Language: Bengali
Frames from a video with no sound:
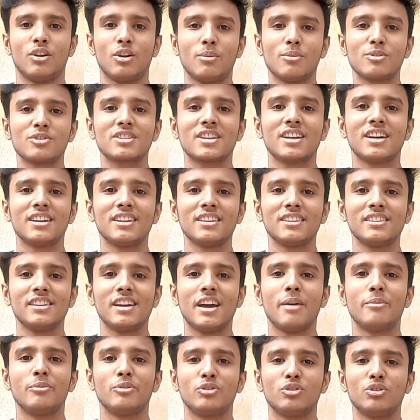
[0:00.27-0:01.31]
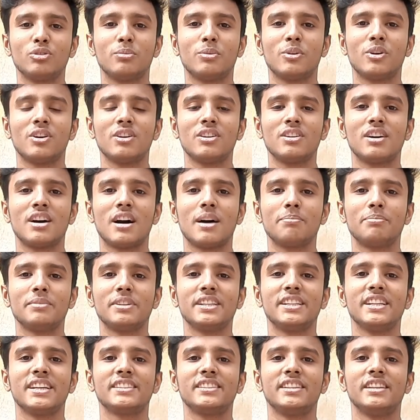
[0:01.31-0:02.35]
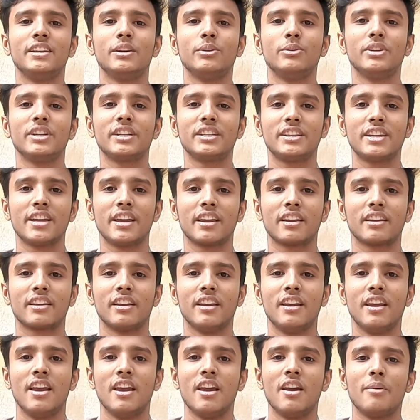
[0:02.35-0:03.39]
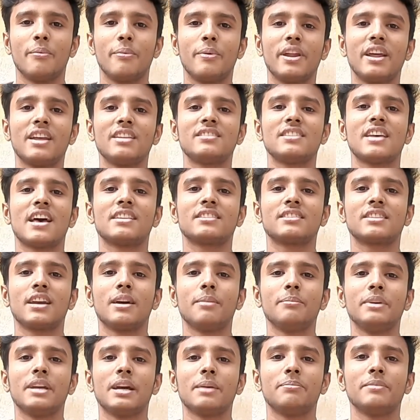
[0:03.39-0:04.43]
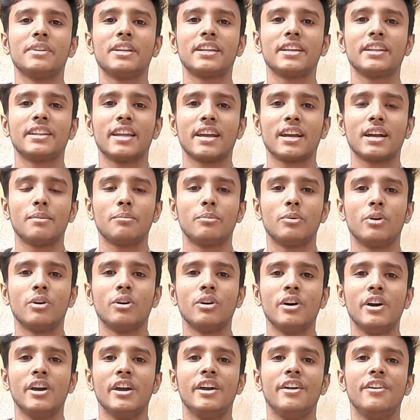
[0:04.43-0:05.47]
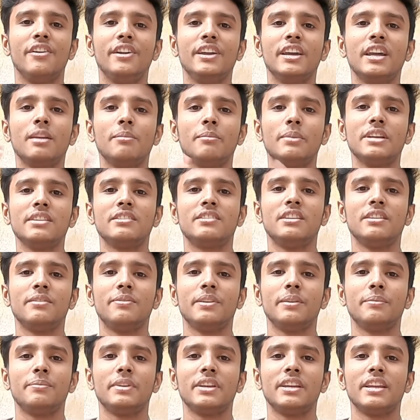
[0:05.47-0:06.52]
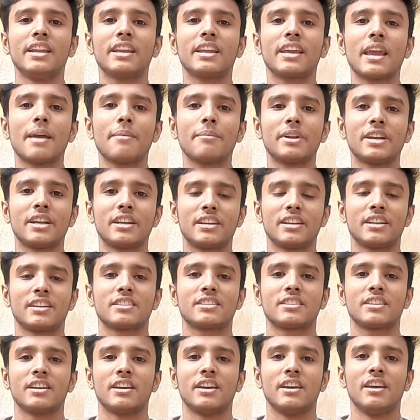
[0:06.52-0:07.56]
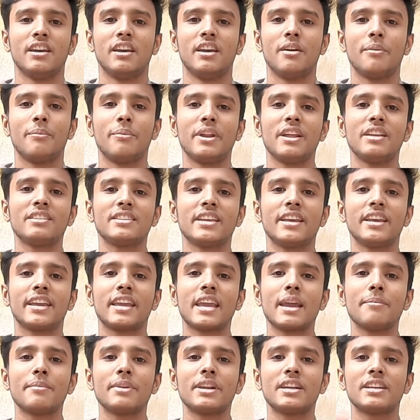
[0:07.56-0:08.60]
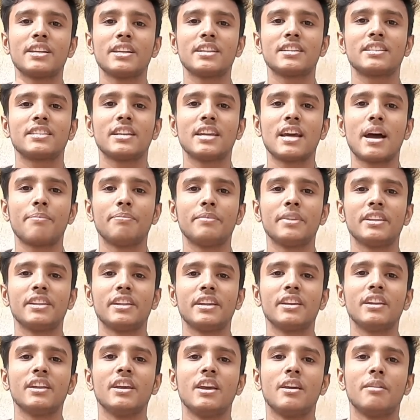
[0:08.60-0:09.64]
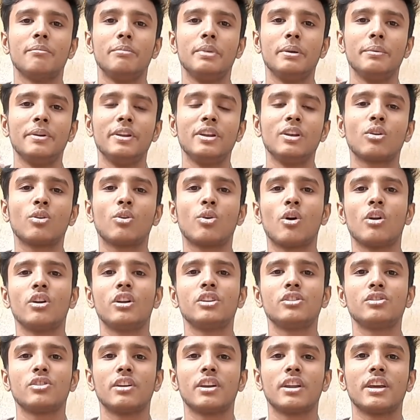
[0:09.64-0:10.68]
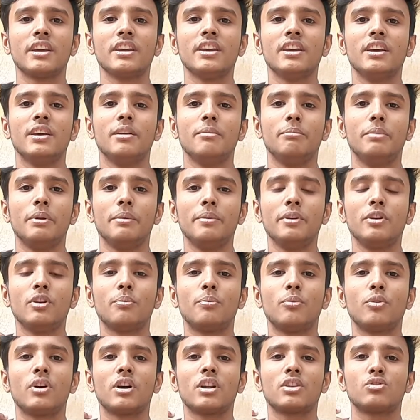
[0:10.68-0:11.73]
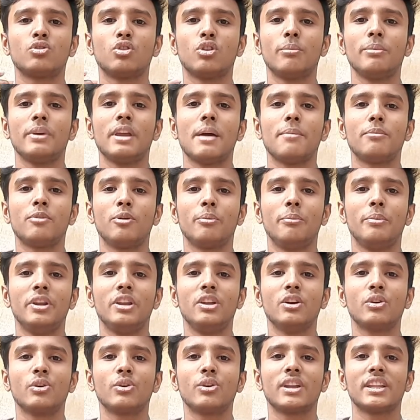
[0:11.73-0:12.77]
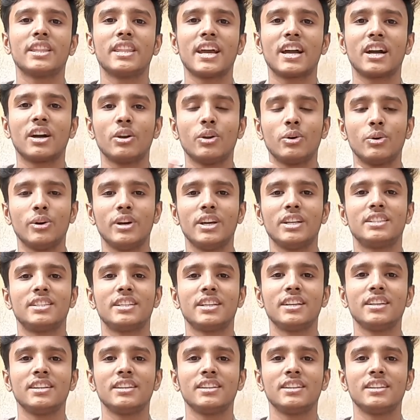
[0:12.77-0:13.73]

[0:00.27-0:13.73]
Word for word: নমস্কার আমি শুভ আপনারা দেখছেন ইউনিক টেক ফ্রেন্ডস আজকে আমি আপনাদেরকে দেখাবো রিয়েলমি সি ফিফটিনের ক্যামেরা টেস্ট ফ্রেন্ডস এই ক্যামেরা টেস্টে আপনাদের বিভিন্ন কন্ডিশনে বিভিন্ন প্রকার ছবি এবং ভিডিও করে দেখানো হয়েছে